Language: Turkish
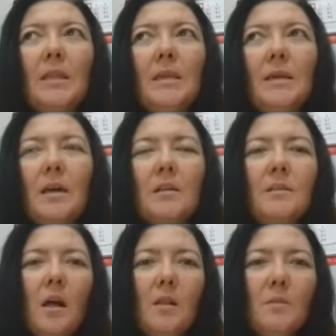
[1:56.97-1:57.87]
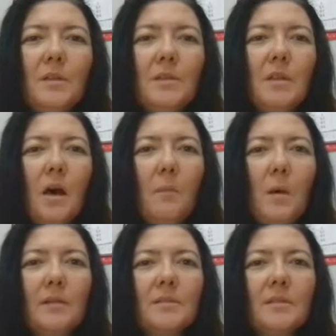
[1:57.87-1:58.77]
hediye kartı almanın daha
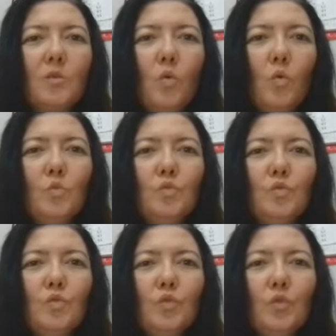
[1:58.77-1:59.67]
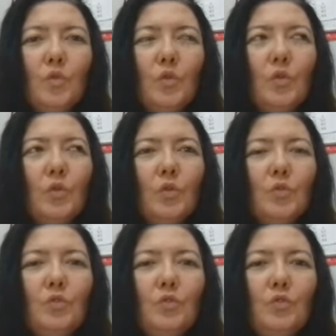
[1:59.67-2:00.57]
mantıklı olduğunu
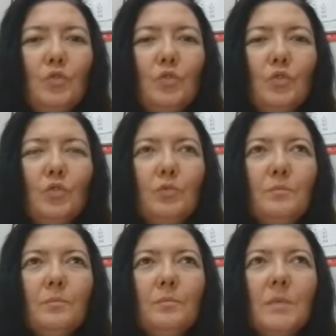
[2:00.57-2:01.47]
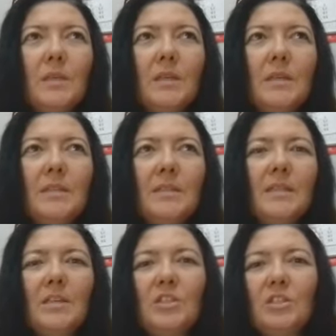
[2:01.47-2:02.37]
düşünüyorum. E, ya
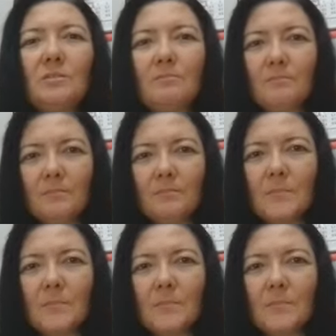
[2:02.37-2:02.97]
da değişim